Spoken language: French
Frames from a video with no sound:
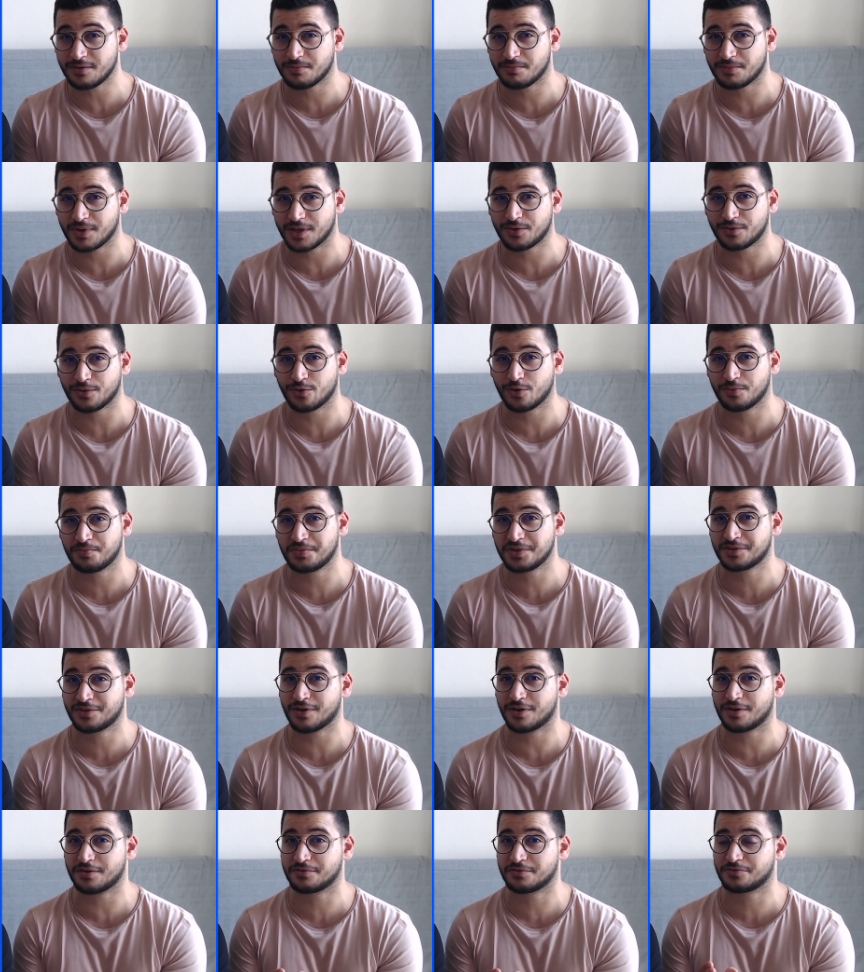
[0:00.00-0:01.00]
mais que le
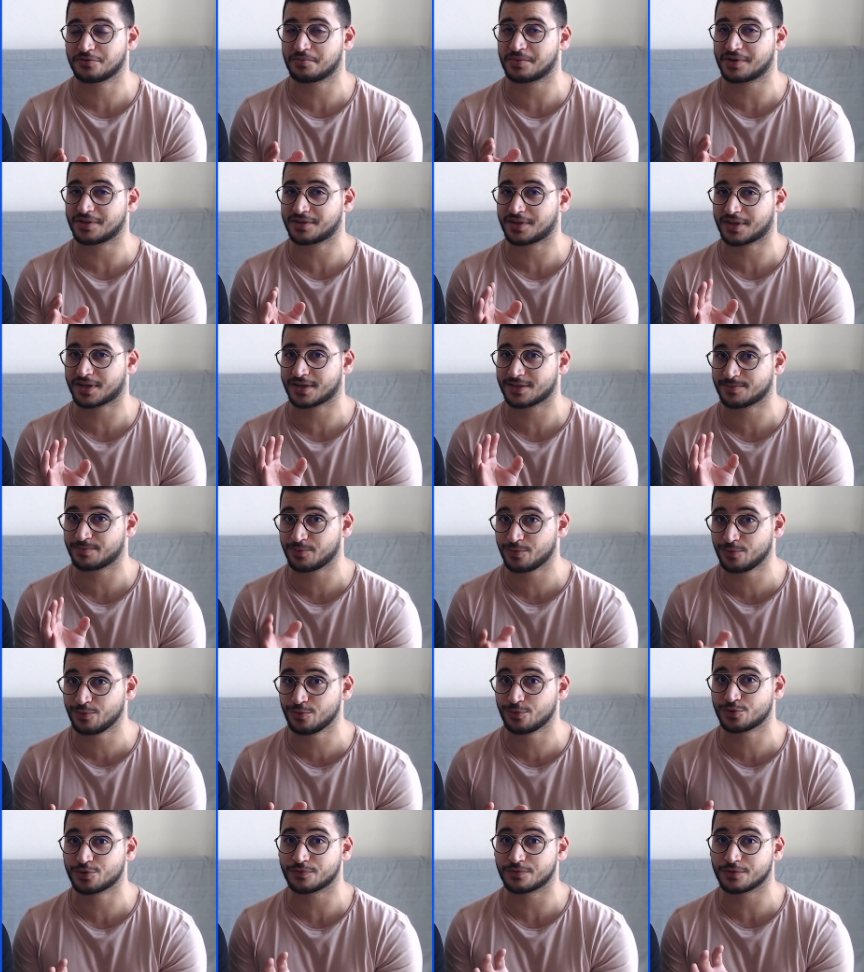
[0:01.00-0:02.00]
Bitcoin ne m'intéresse plus
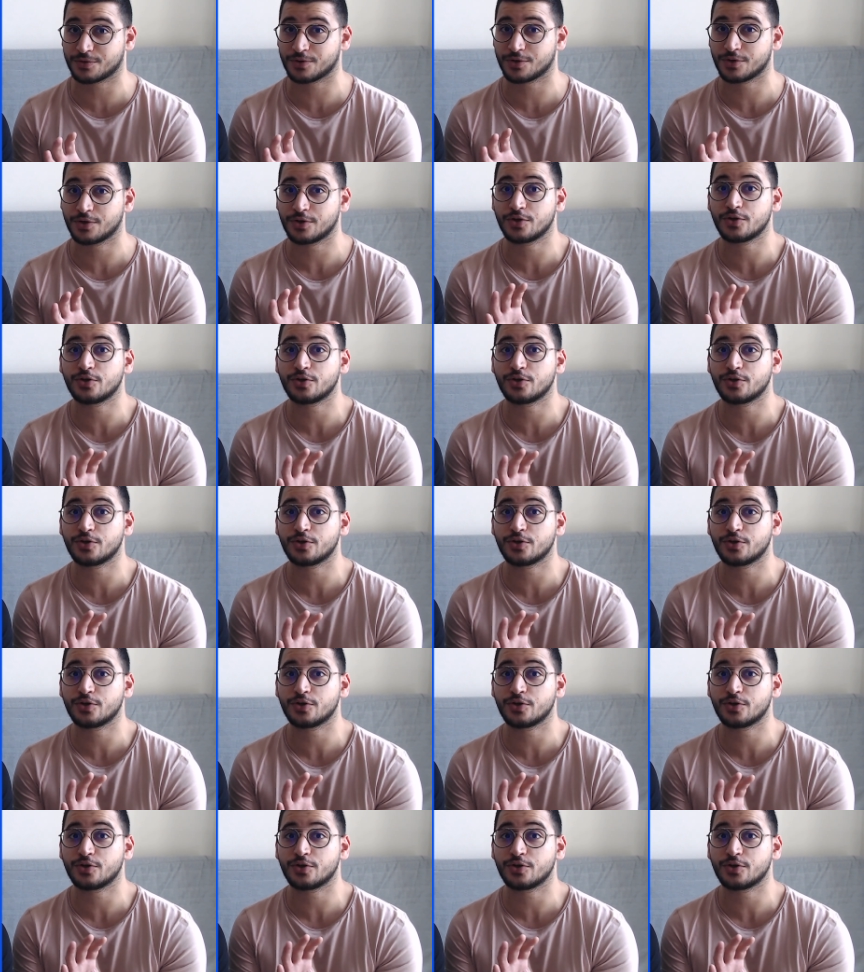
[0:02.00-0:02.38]
ou que je veux